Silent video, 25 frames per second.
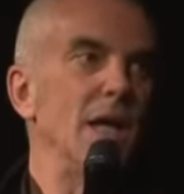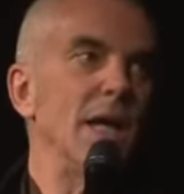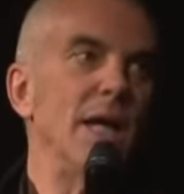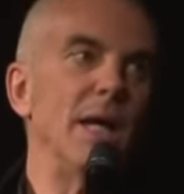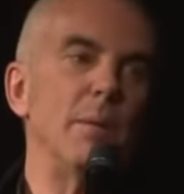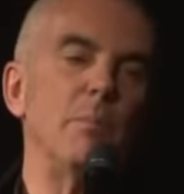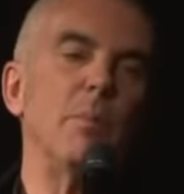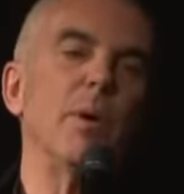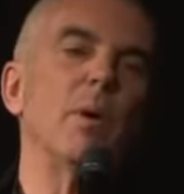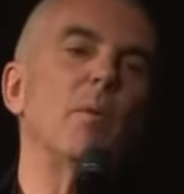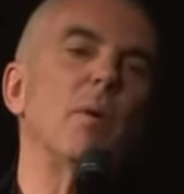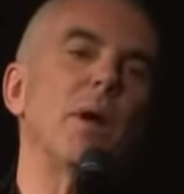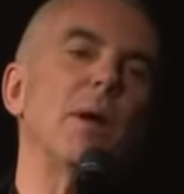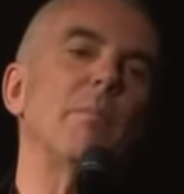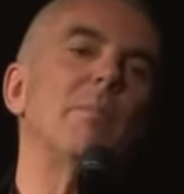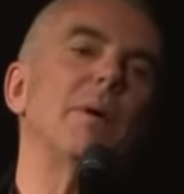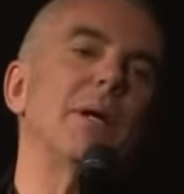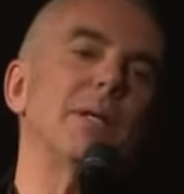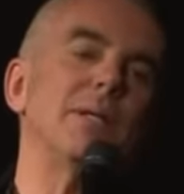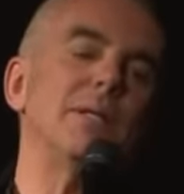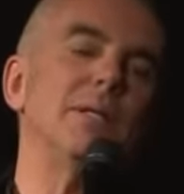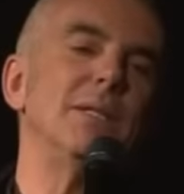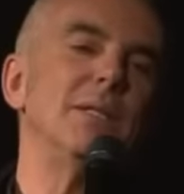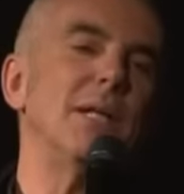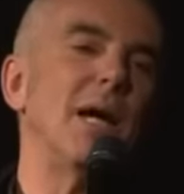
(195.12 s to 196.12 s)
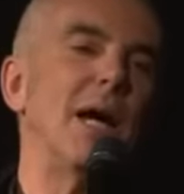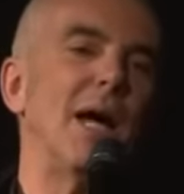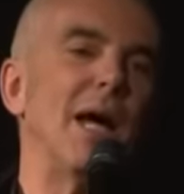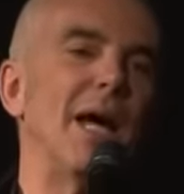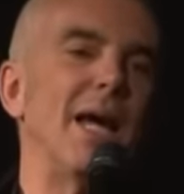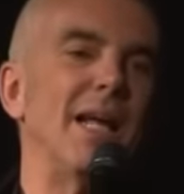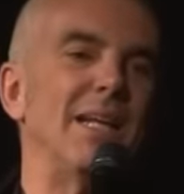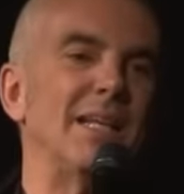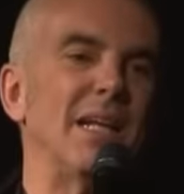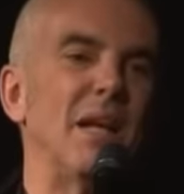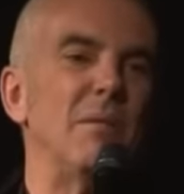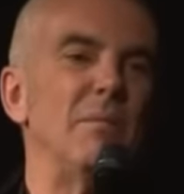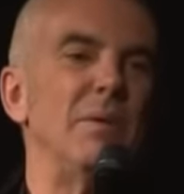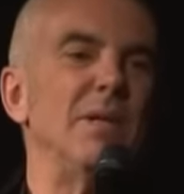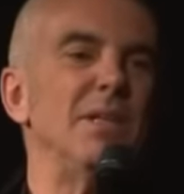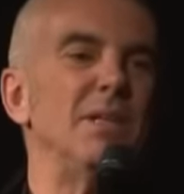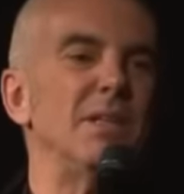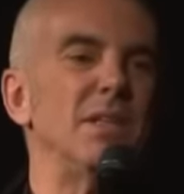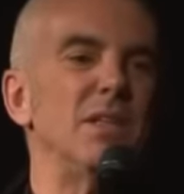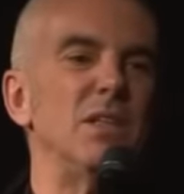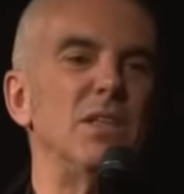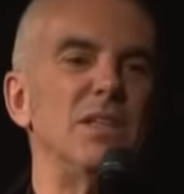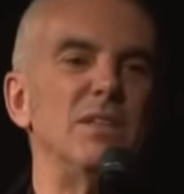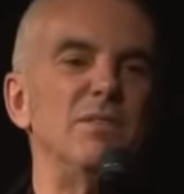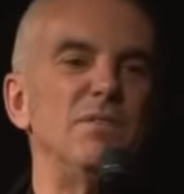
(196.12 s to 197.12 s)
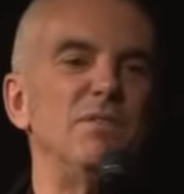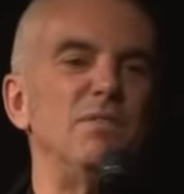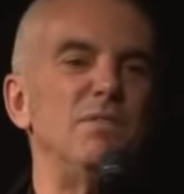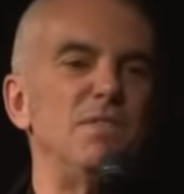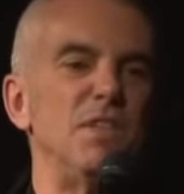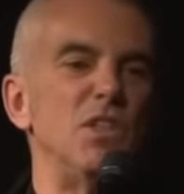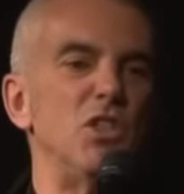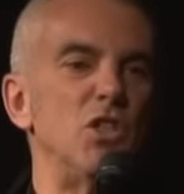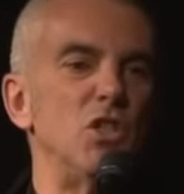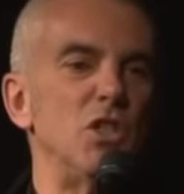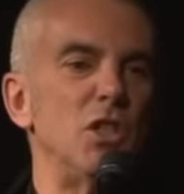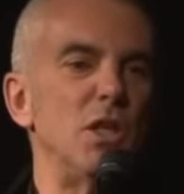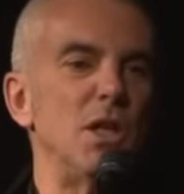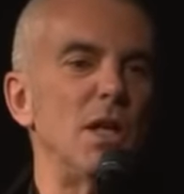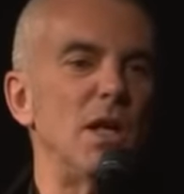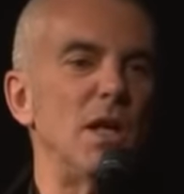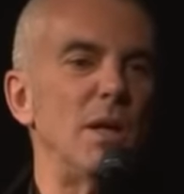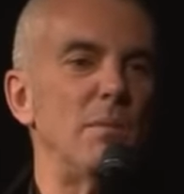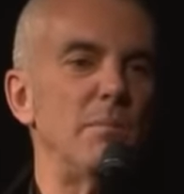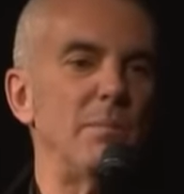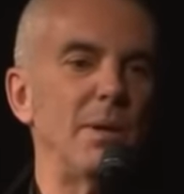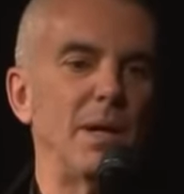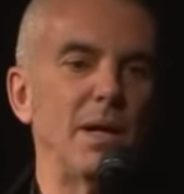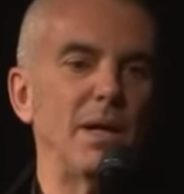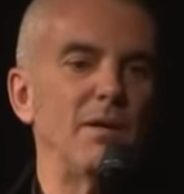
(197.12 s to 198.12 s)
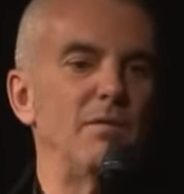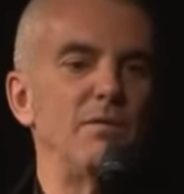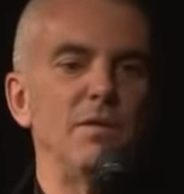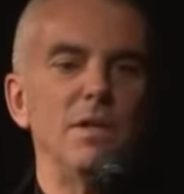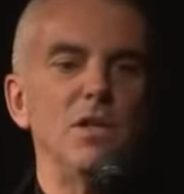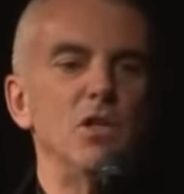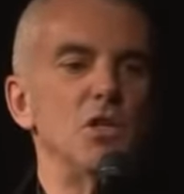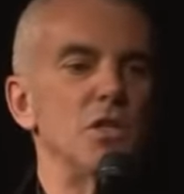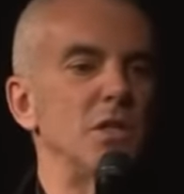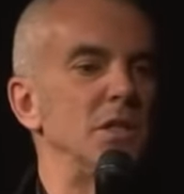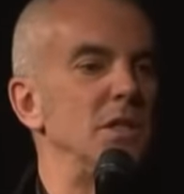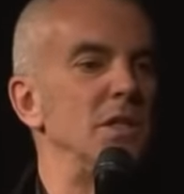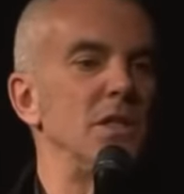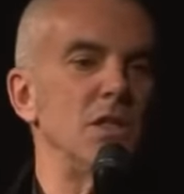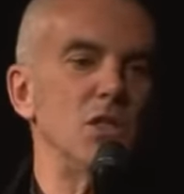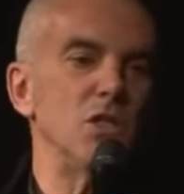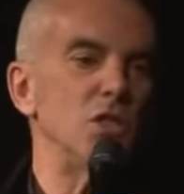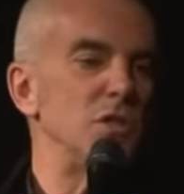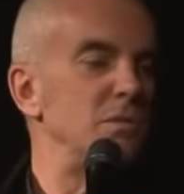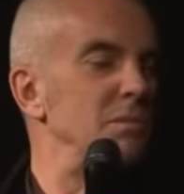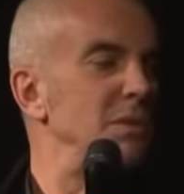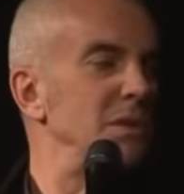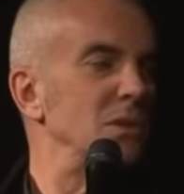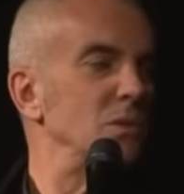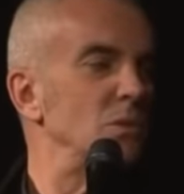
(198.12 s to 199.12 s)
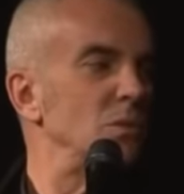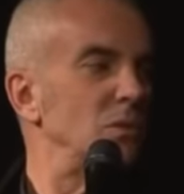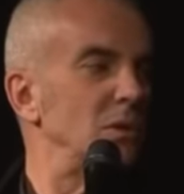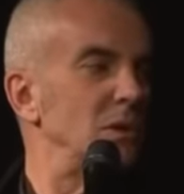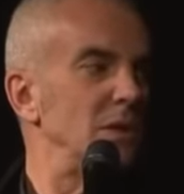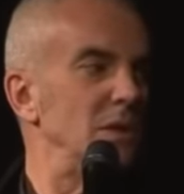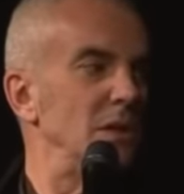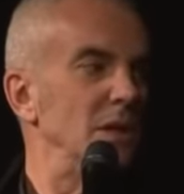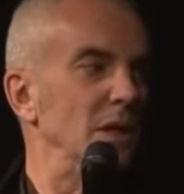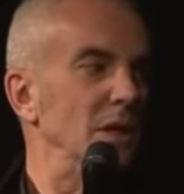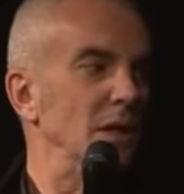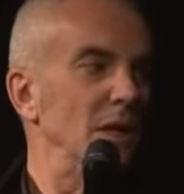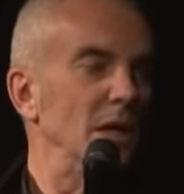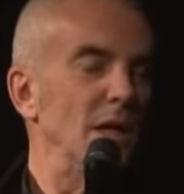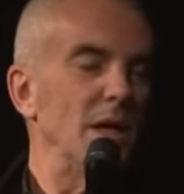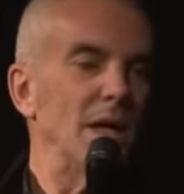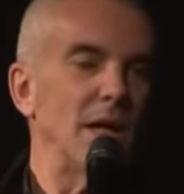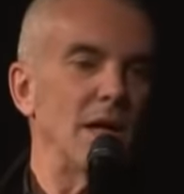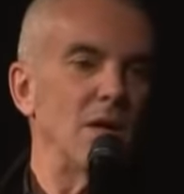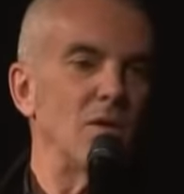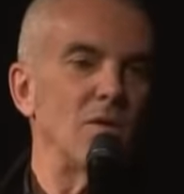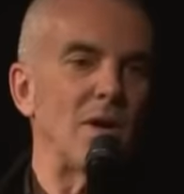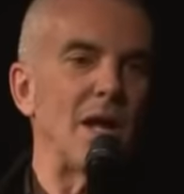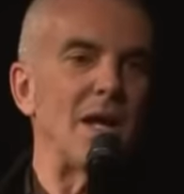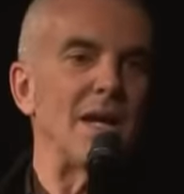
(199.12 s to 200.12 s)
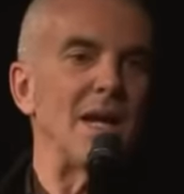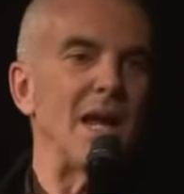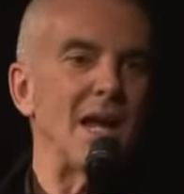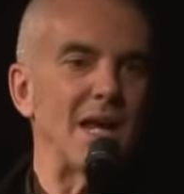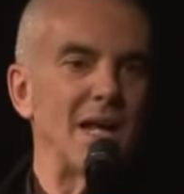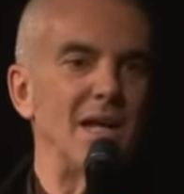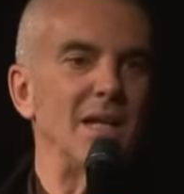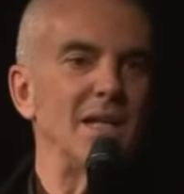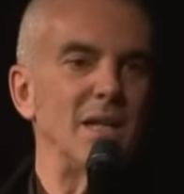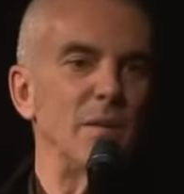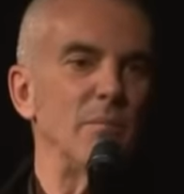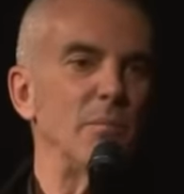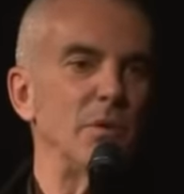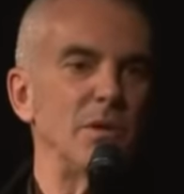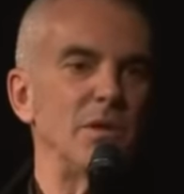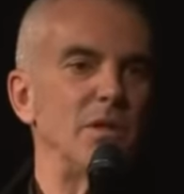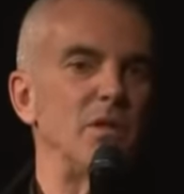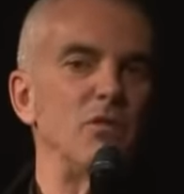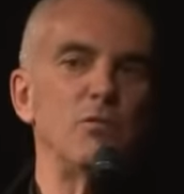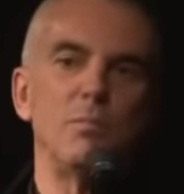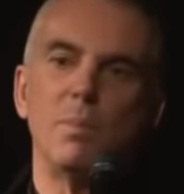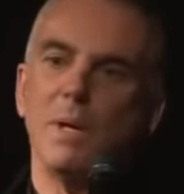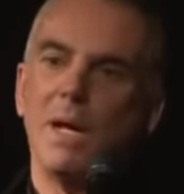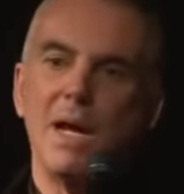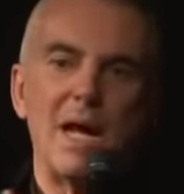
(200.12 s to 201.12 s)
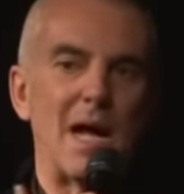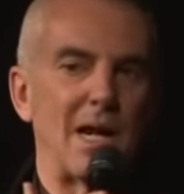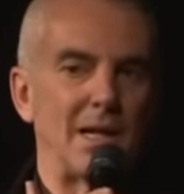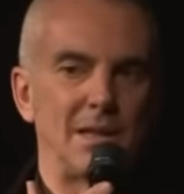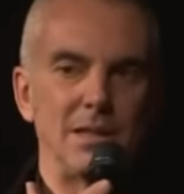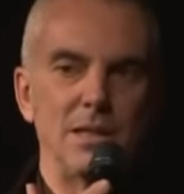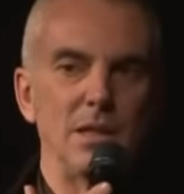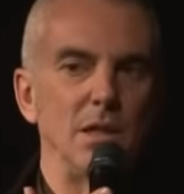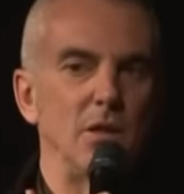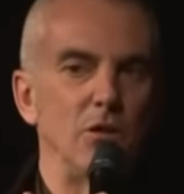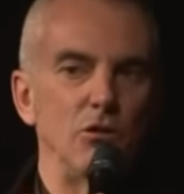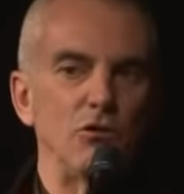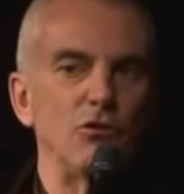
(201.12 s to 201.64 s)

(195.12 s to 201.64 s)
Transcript: e poi quella partita è talmente difficile perché finisce in dieci minuti che non hai neanche il tempo di disperarti,